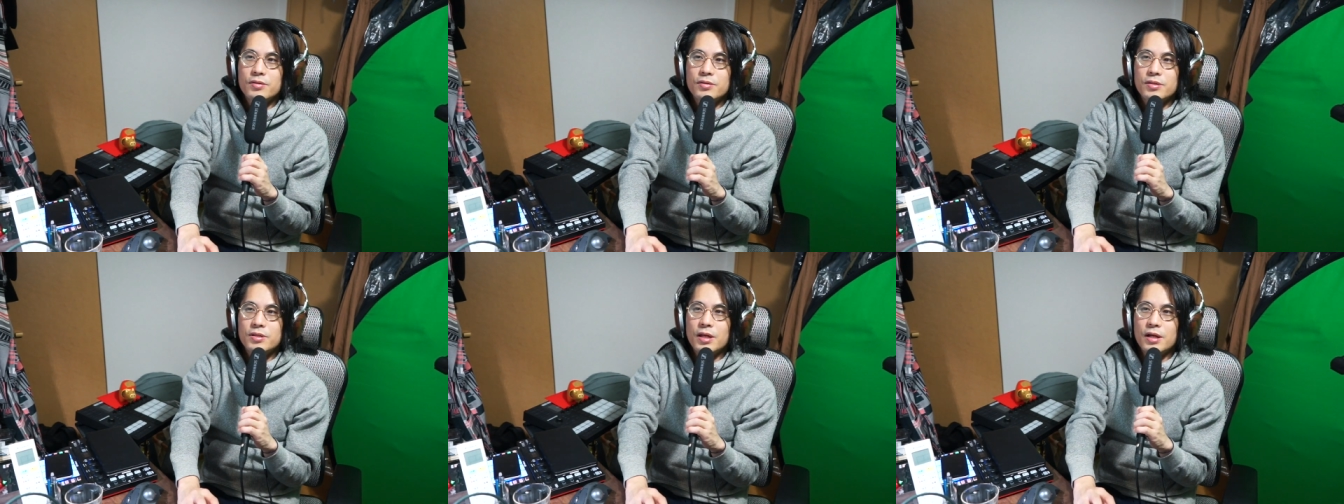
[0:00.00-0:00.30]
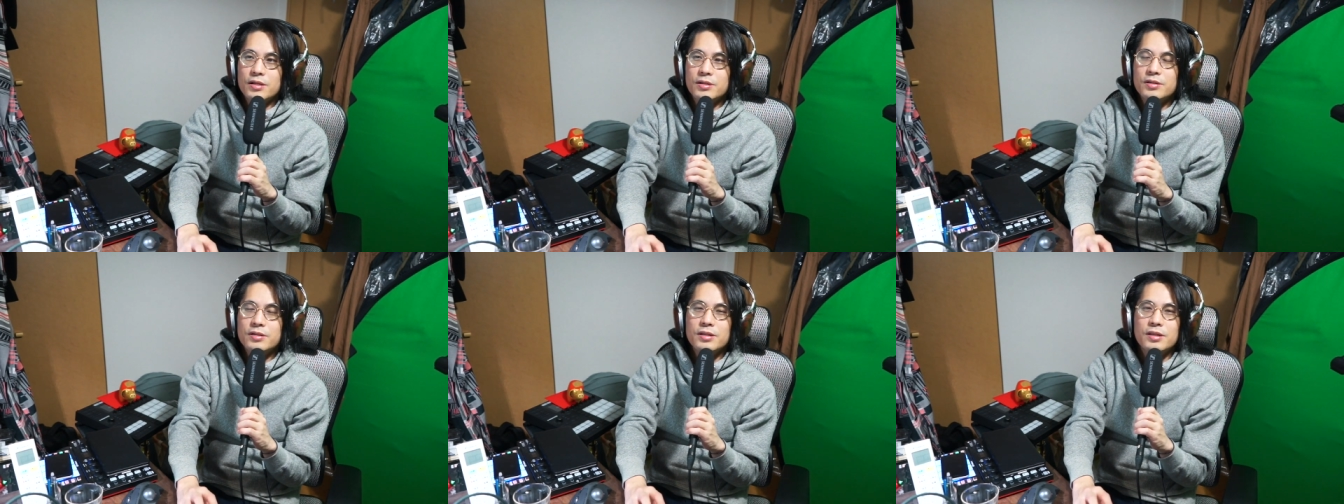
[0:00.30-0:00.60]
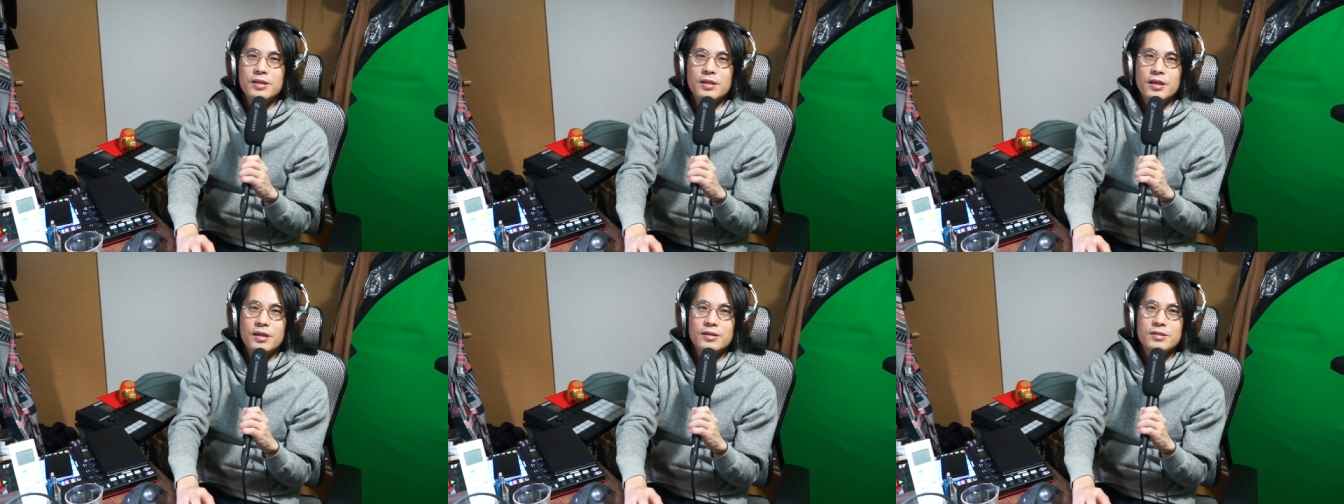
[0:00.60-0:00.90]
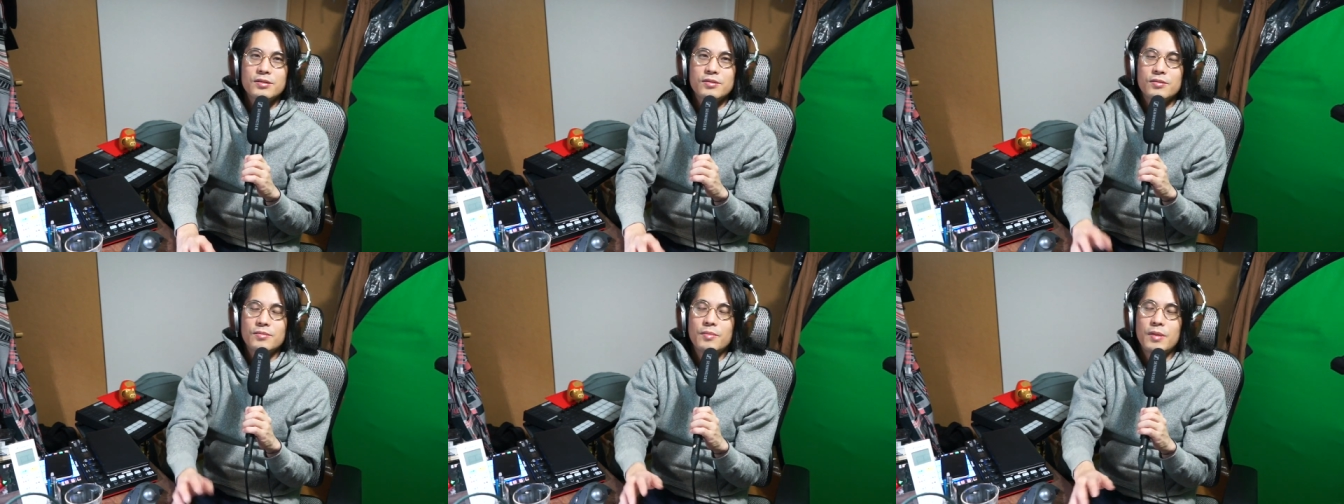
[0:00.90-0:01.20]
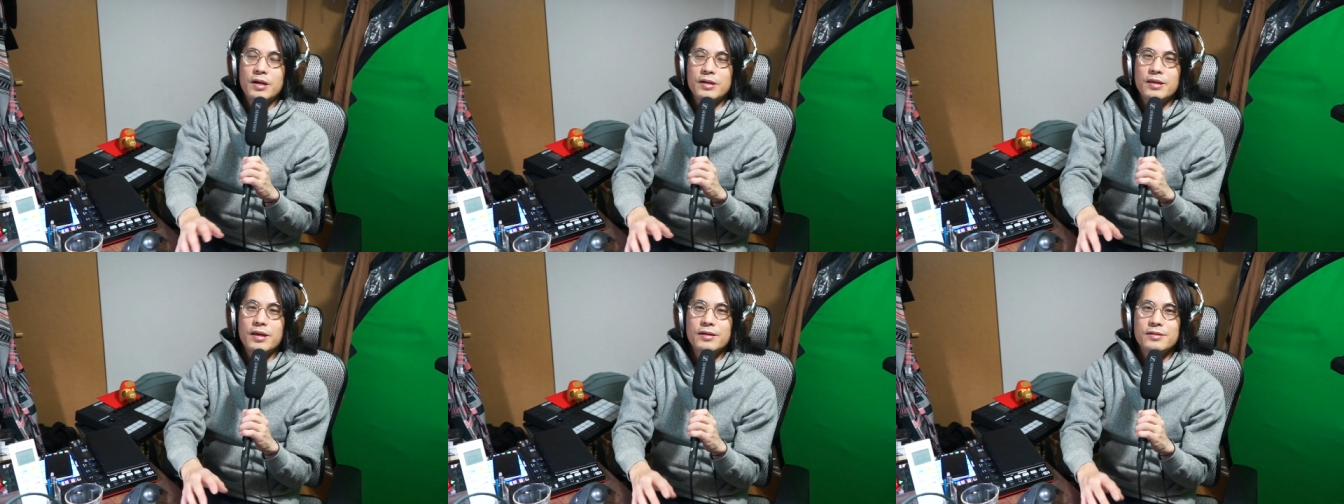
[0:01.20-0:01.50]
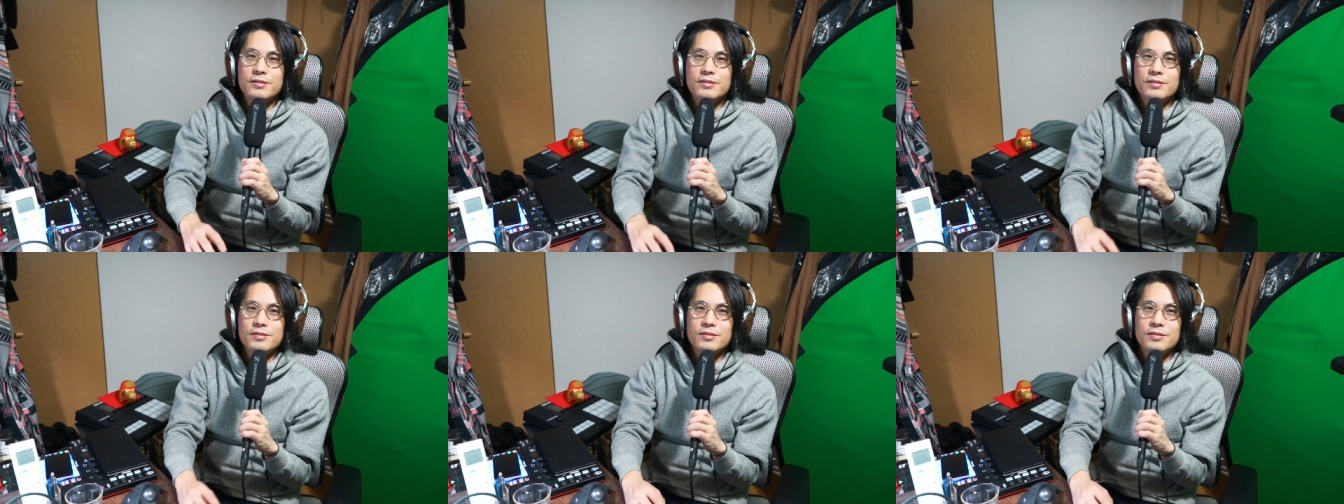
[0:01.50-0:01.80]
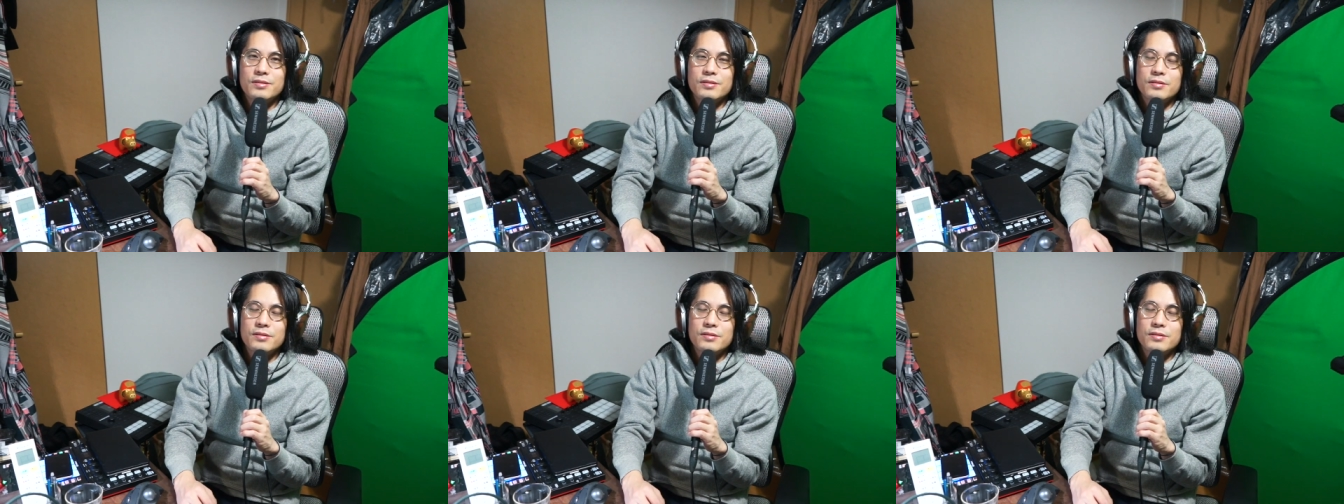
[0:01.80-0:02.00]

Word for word: 逆にねその真逆